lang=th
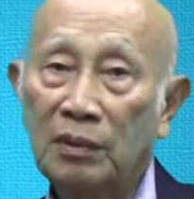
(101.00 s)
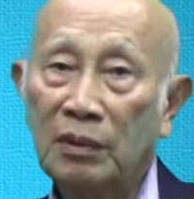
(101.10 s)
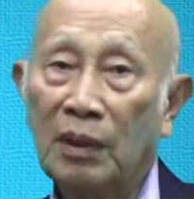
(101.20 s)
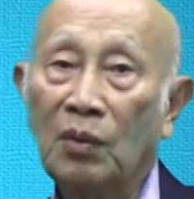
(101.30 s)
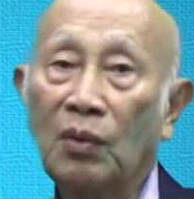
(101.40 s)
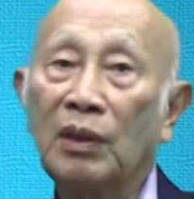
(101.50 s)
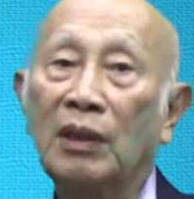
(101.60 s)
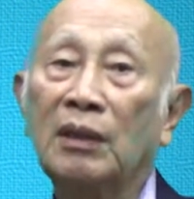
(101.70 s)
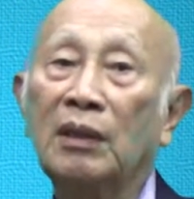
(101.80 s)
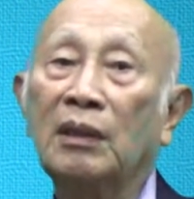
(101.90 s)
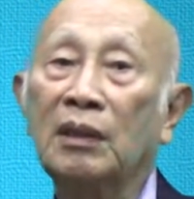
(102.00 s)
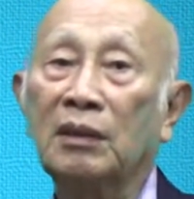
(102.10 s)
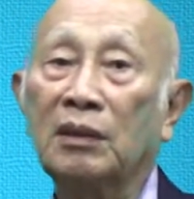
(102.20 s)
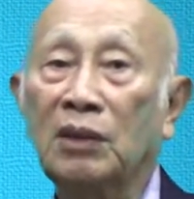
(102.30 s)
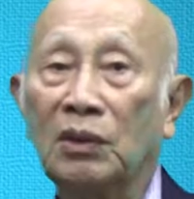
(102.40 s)
ในกรณีที่เกิด
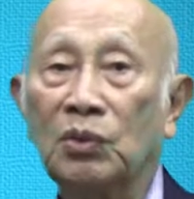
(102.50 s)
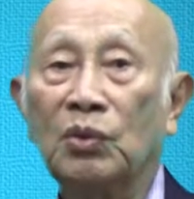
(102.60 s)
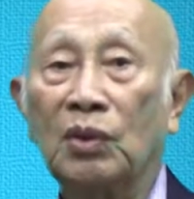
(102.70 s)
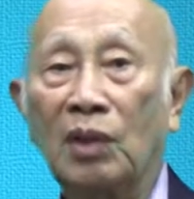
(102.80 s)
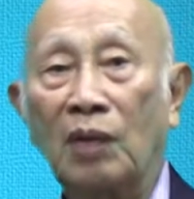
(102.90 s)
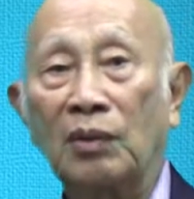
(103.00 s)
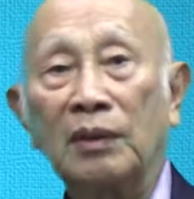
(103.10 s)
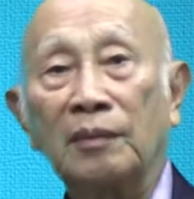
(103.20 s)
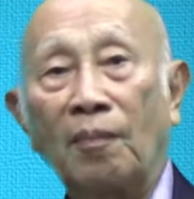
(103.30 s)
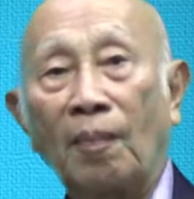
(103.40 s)
ขึ้นอย่างชั่วคราวนั้น